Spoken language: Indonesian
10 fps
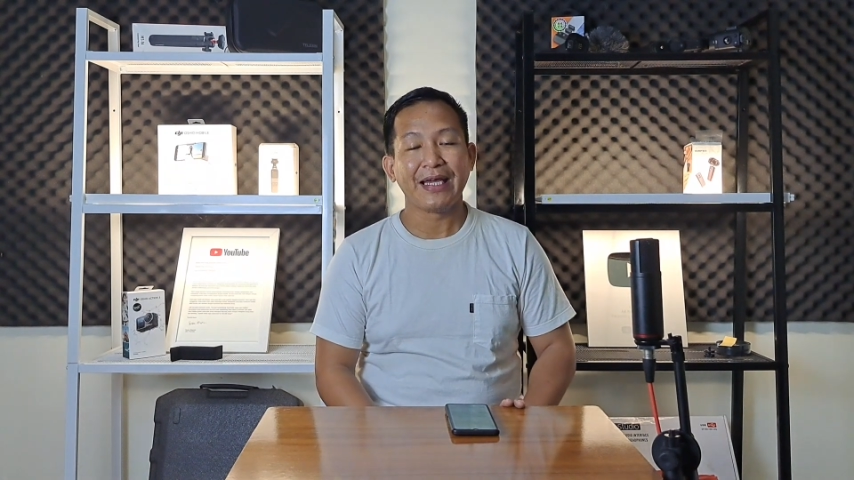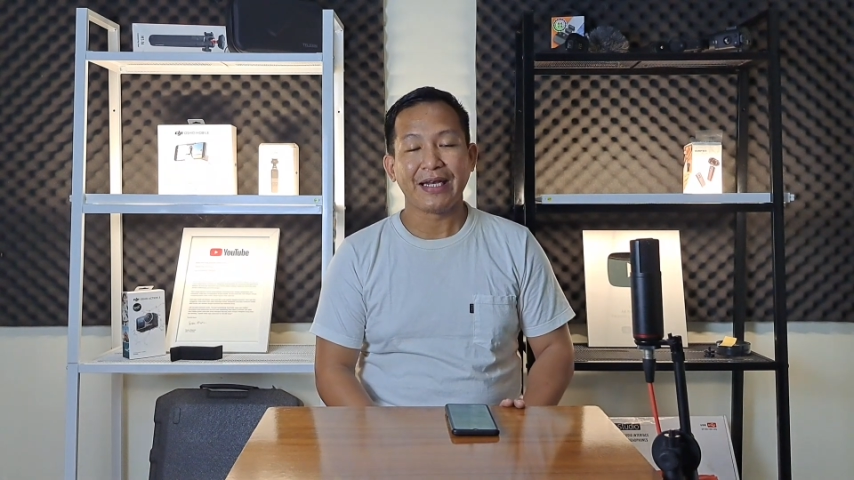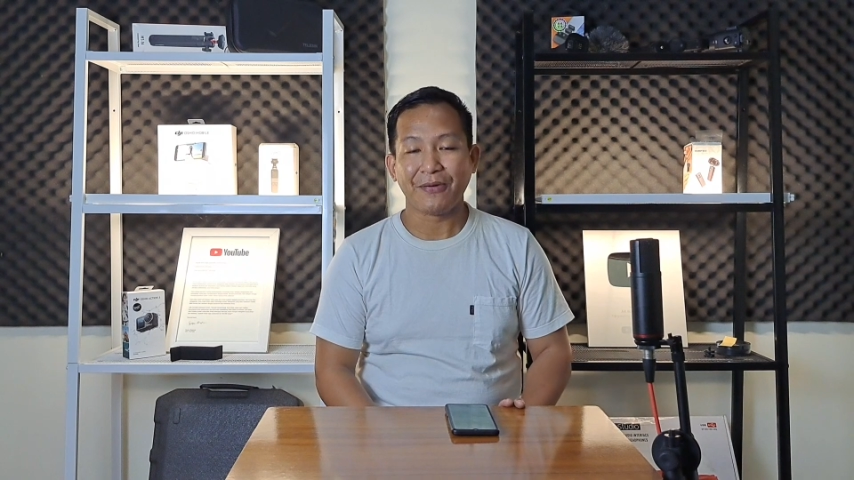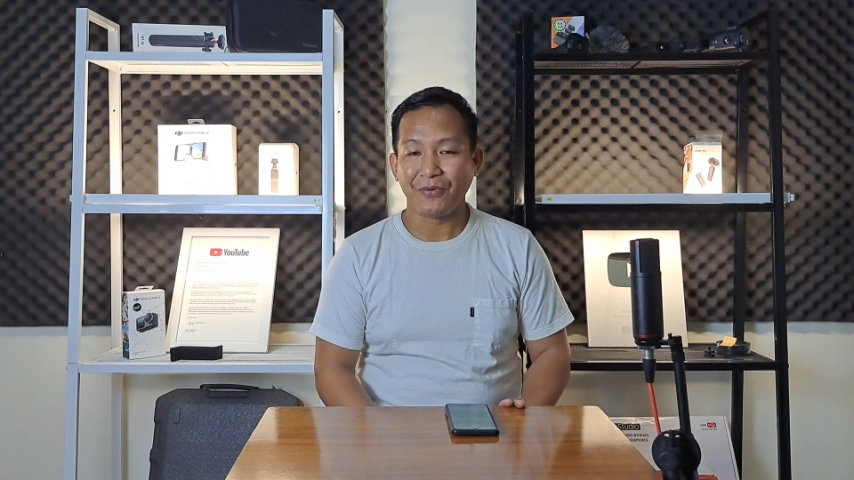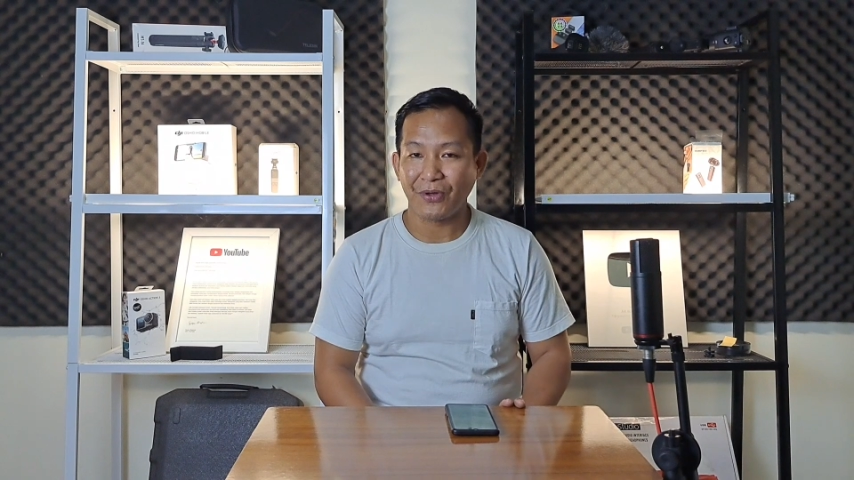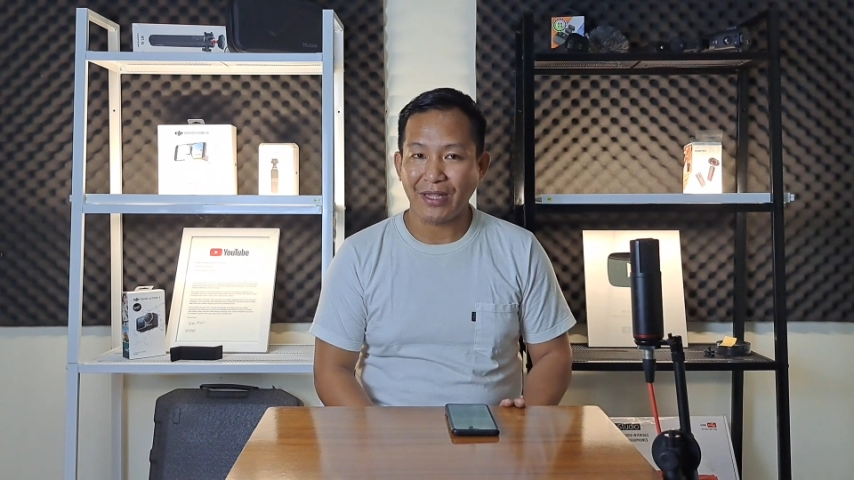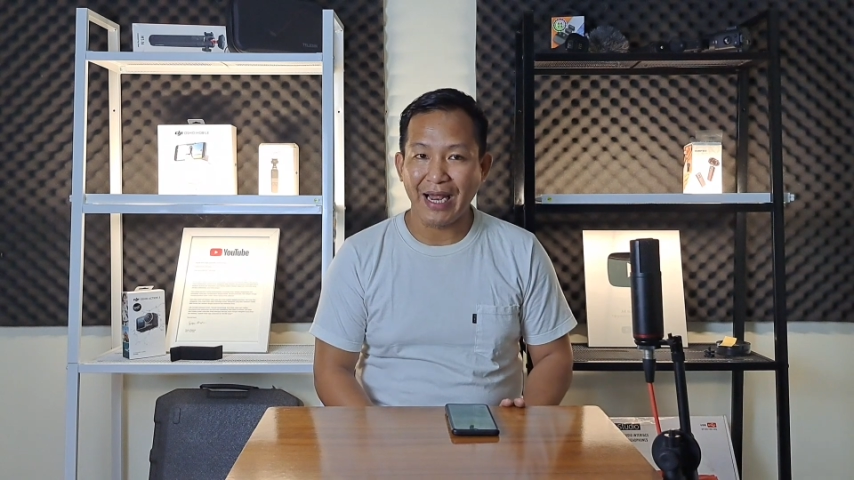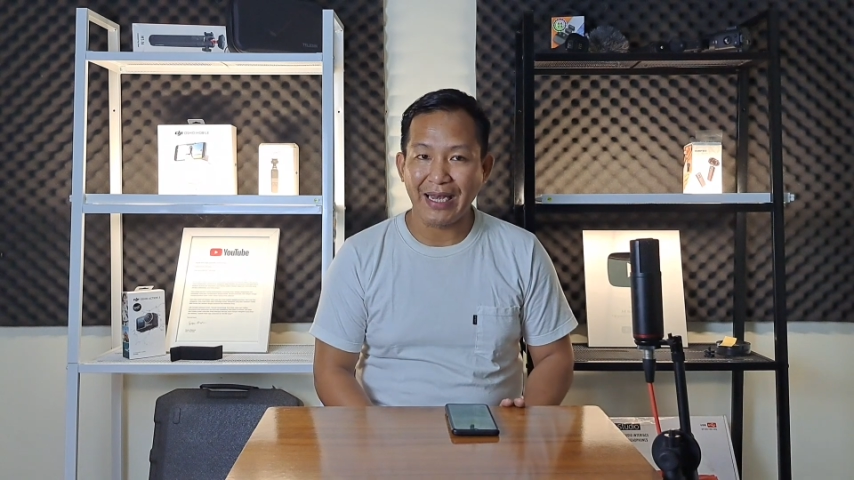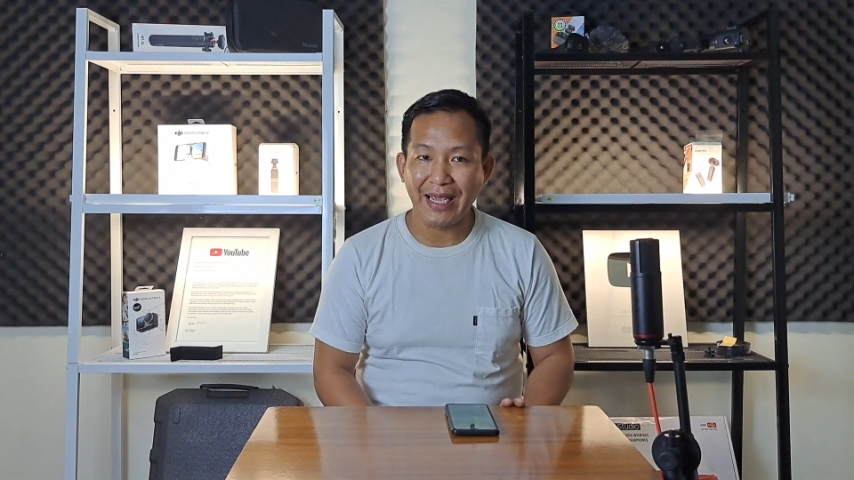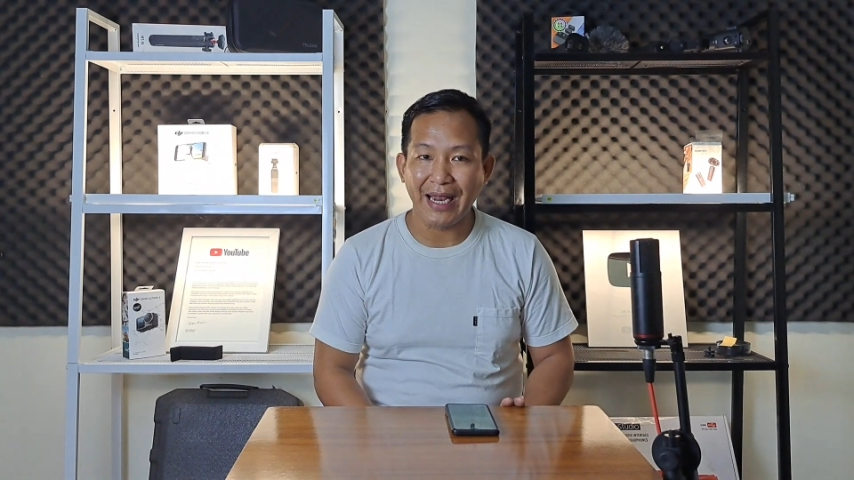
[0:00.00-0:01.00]
Dan menurut
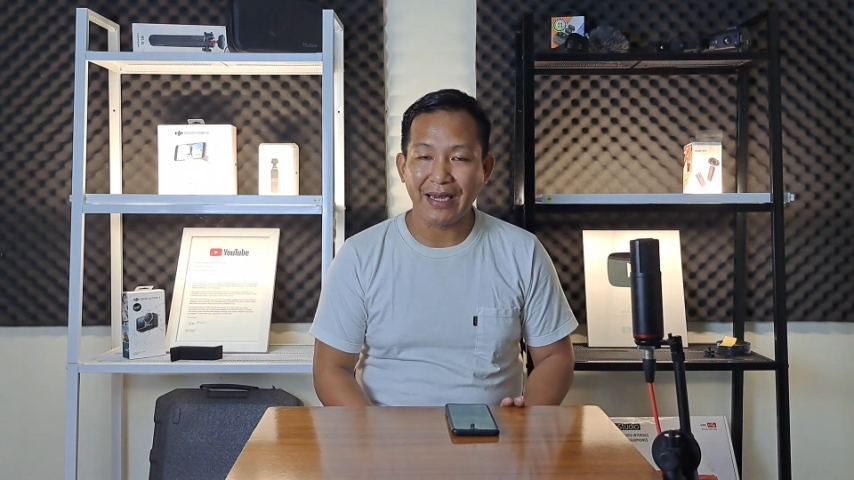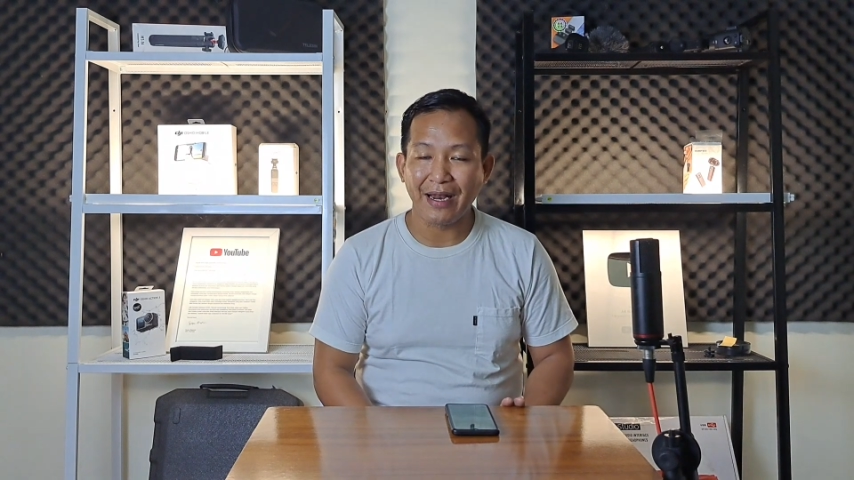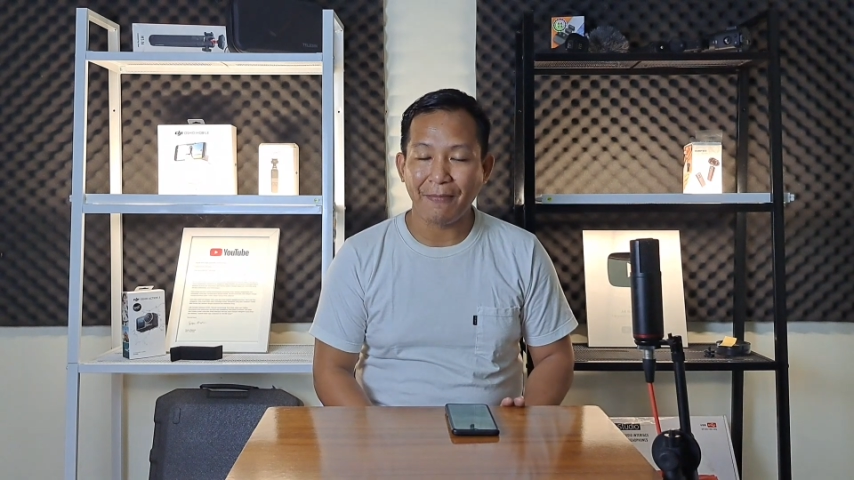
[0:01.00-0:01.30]
kalian,